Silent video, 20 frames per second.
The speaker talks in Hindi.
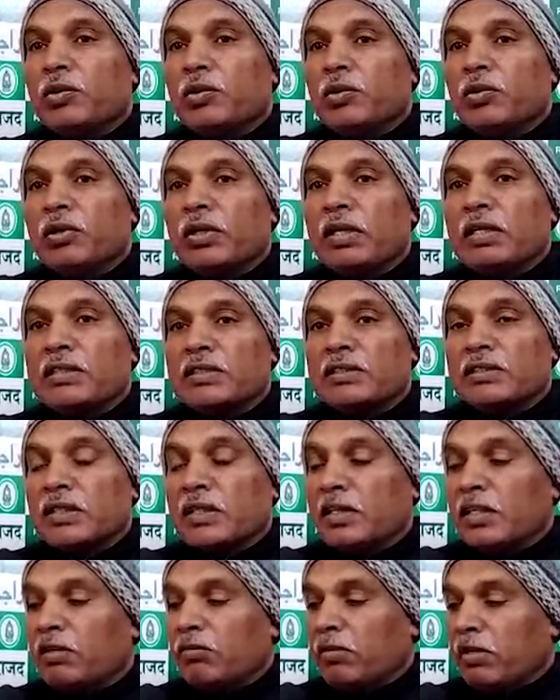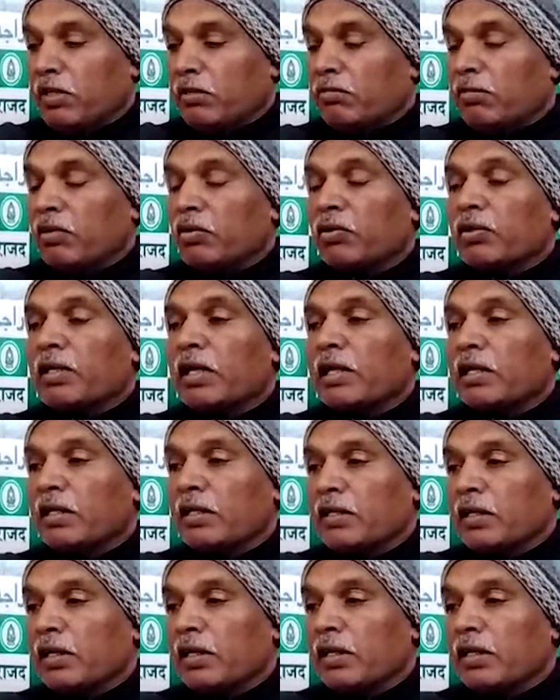तो नेशनल एवरेज बेरोजगारी
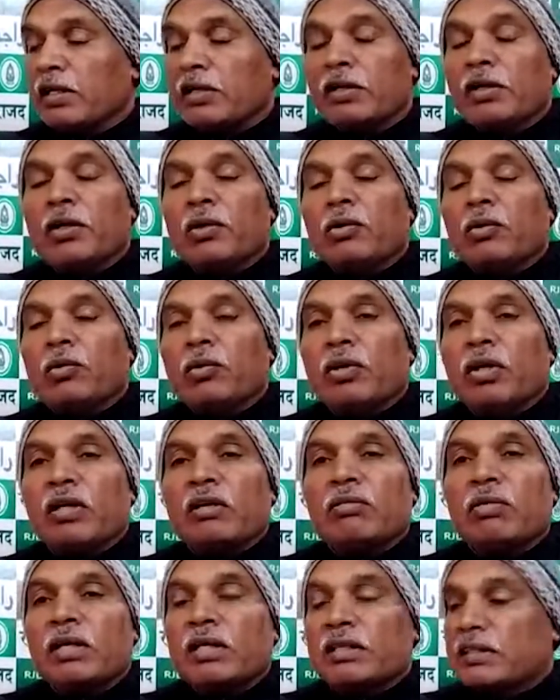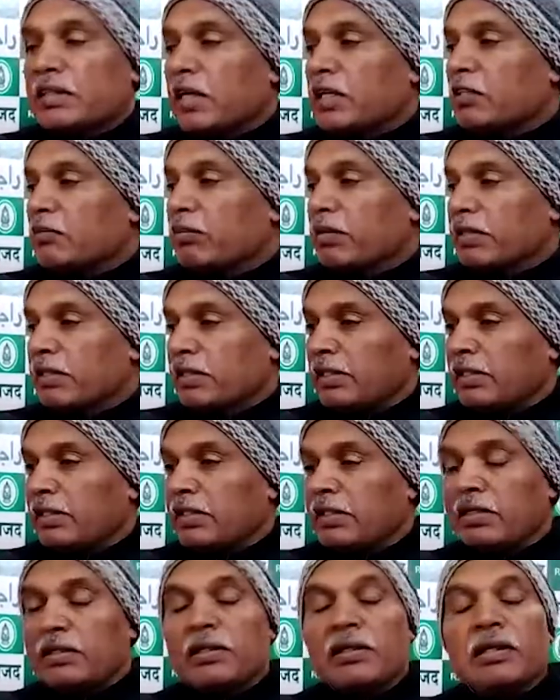का है वो लगभग सात परसेंट
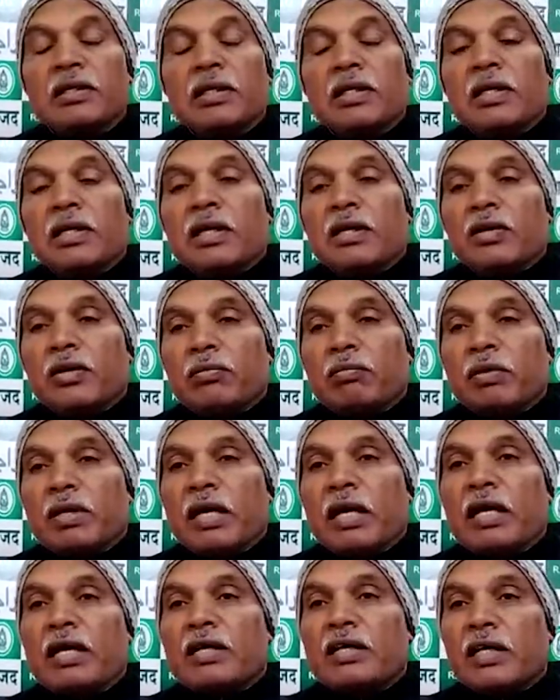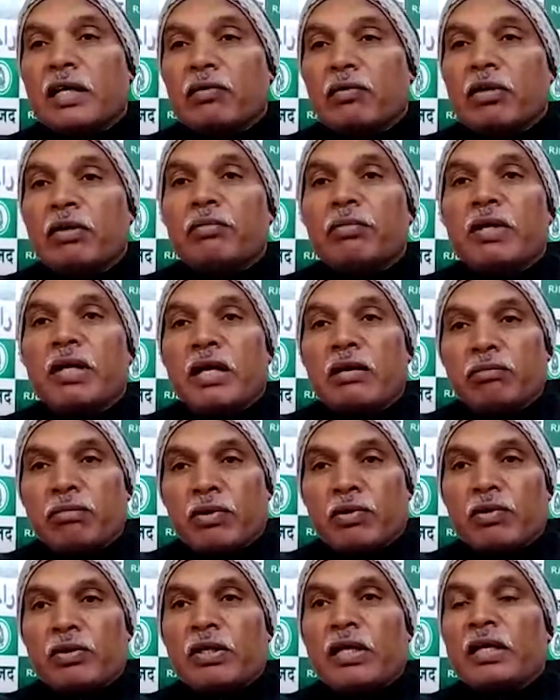है और बिहार का वहीं पर आप
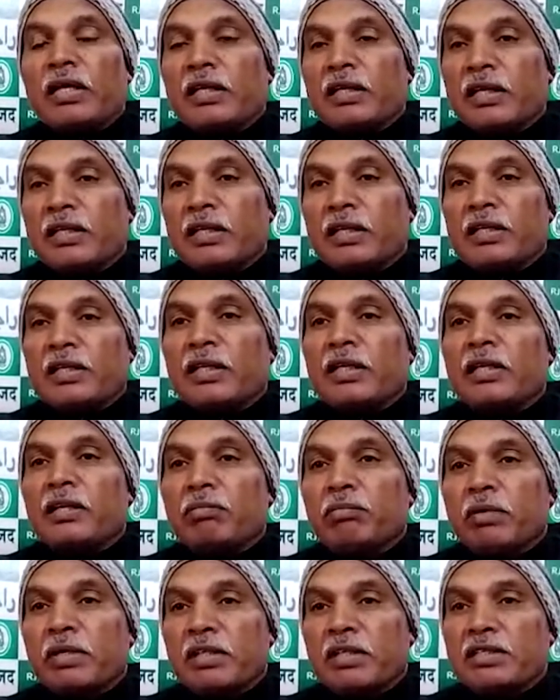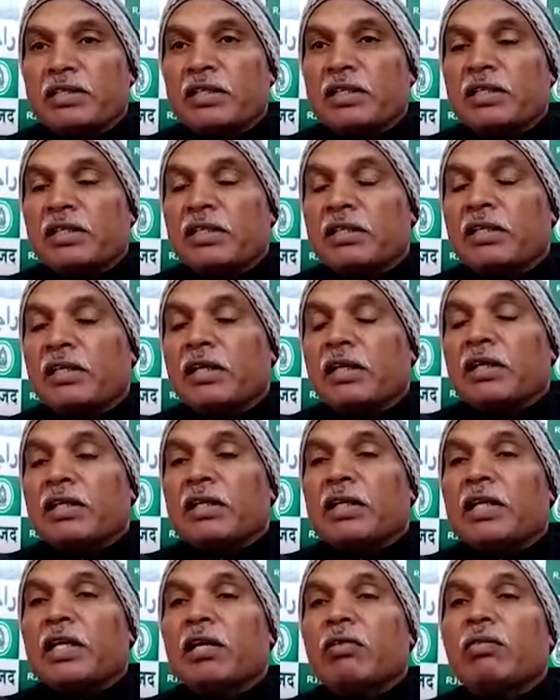बेरोजगारी का देखेंगे प्रतिशत
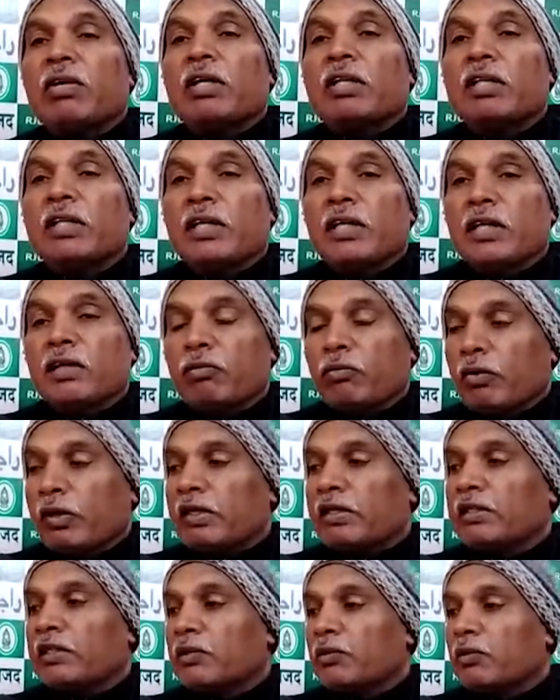तो लगभग तेरह पॉइंट से